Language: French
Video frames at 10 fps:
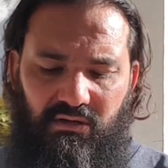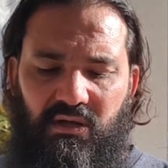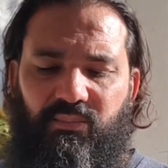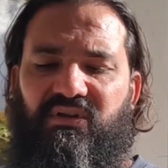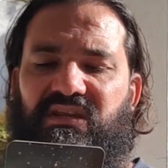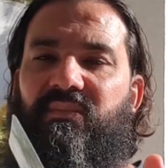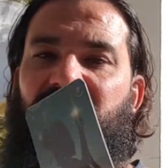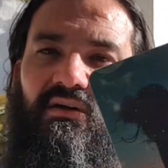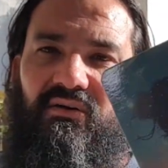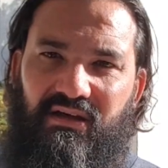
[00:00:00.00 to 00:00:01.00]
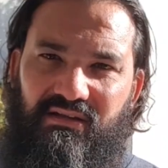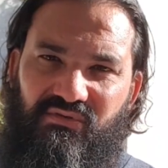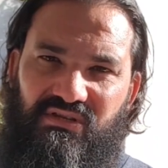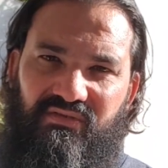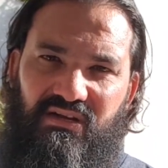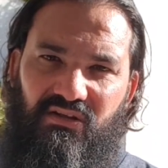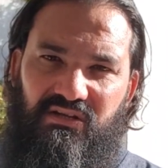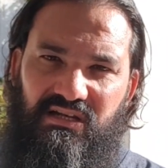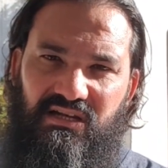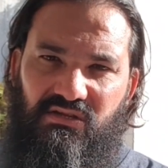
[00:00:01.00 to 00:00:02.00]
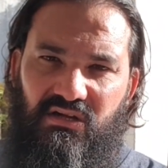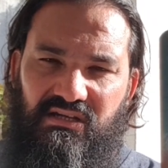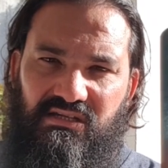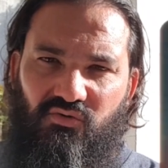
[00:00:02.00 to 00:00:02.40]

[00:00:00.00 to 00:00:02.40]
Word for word: Et pour terminer, regardez, vous avez les, les,